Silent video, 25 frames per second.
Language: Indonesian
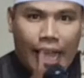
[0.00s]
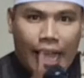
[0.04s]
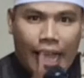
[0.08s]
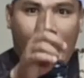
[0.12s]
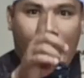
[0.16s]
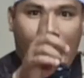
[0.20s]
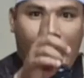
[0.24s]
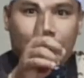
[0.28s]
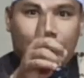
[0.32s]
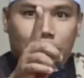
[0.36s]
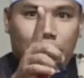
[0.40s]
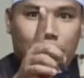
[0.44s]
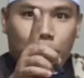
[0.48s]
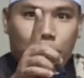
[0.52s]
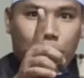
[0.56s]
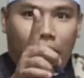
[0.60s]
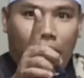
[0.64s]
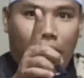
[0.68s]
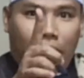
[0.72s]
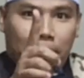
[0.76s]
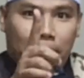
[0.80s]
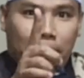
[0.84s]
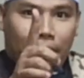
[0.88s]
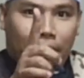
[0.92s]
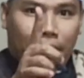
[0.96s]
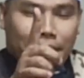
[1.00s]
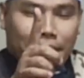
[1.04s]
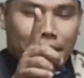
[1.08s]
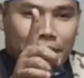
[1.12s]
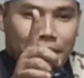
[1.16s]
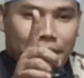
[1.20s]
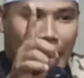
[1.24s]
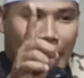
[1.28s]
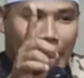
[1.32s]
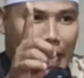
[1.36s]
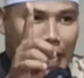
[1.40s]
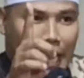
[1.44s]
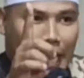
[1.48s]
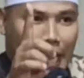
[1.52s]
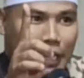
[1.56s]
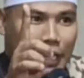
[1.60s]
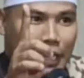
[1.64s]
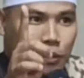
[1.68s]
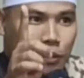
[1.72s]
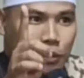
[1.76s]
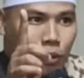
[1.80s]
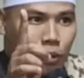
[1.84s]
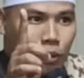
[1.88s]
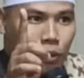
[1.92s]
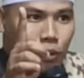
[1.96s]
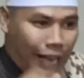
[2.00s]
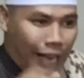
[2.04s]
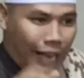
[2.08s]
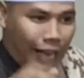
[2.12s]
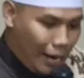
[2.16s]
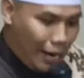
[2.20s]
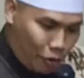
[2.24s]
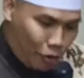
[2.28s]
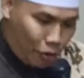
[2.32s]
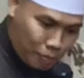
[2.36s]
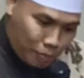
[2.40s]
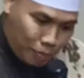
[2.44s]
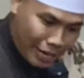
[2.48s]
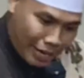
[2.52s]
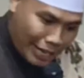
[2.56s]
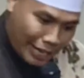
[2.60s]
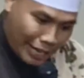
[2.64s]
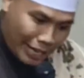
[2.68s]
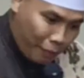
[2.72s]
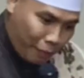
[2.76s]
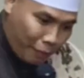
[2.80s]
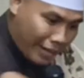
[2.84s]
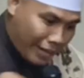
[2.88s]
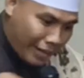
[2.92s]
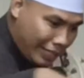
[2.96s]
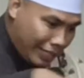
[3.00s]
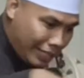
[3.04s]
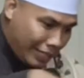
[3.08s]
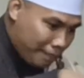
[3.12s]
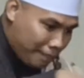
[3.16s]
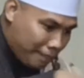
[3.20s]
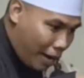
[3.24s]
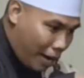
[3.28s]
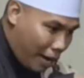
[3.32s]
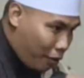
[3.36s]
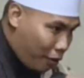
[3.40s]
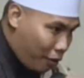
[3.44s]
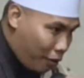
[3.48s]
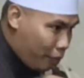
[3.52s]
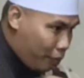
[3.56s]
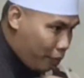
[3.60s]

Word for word: ada doa pak ada doa kalau melewatin makom